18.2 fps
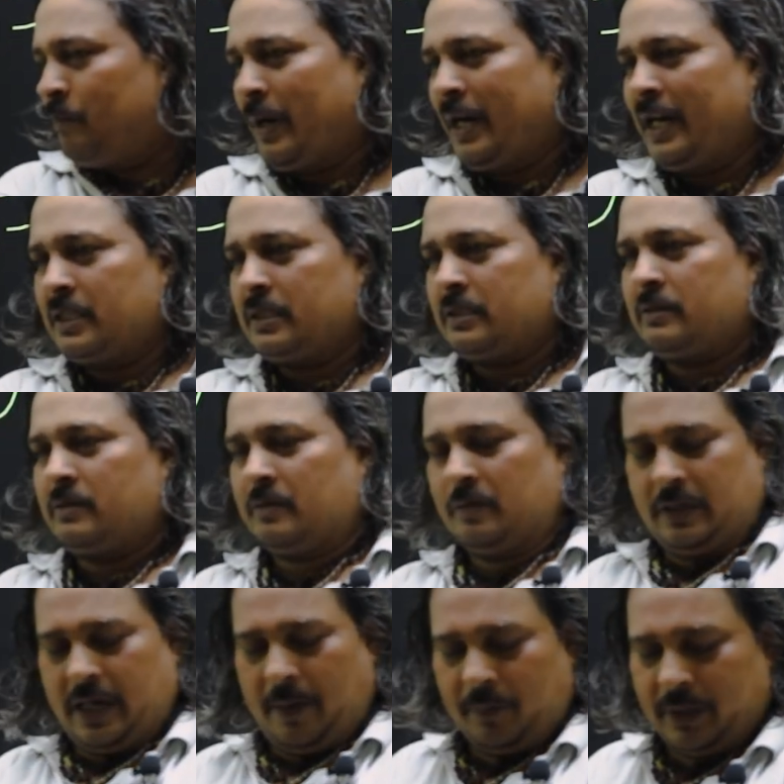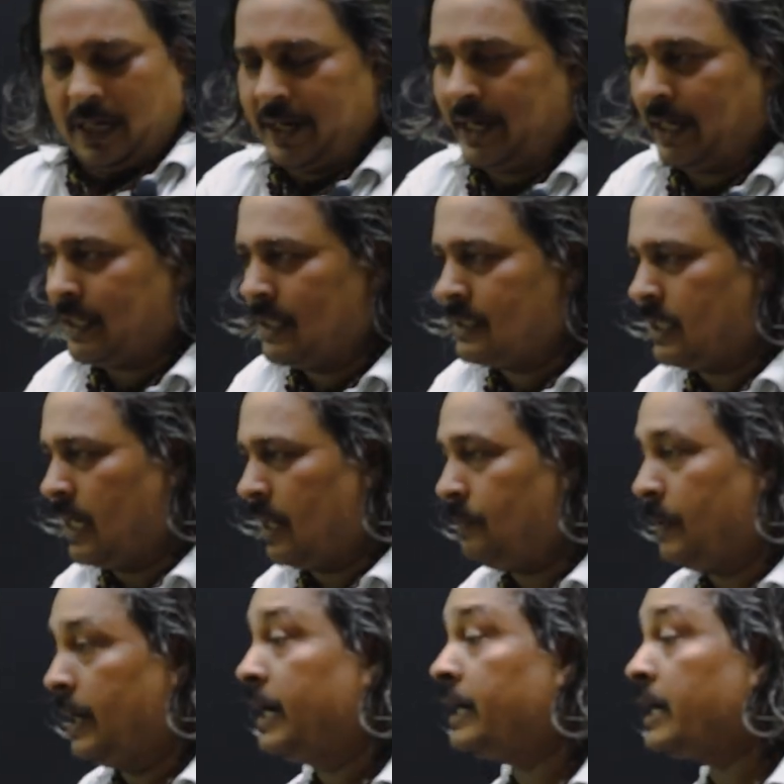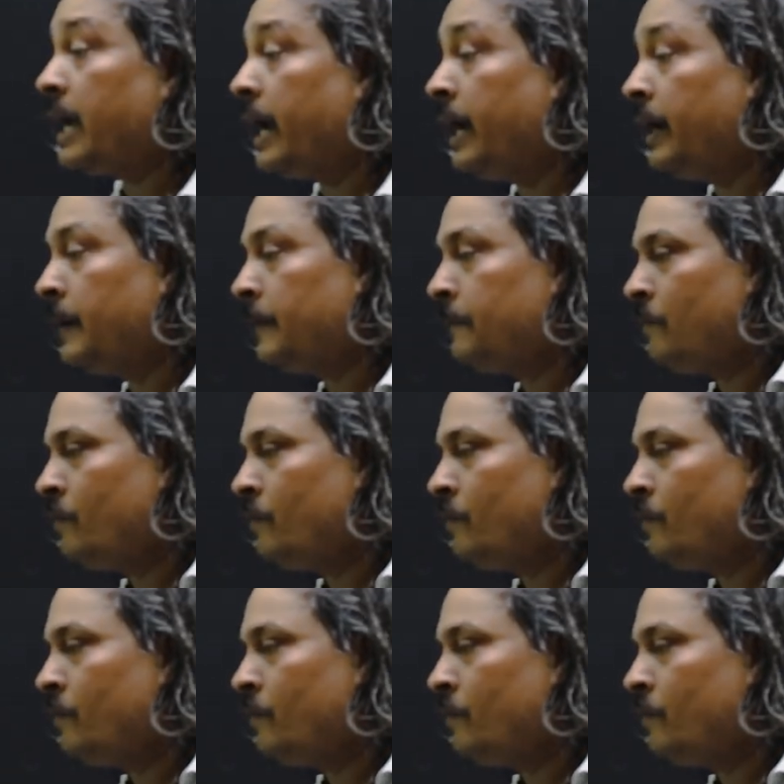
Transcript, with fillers: पहले डम डायरेक्ट आंसर पहले डाय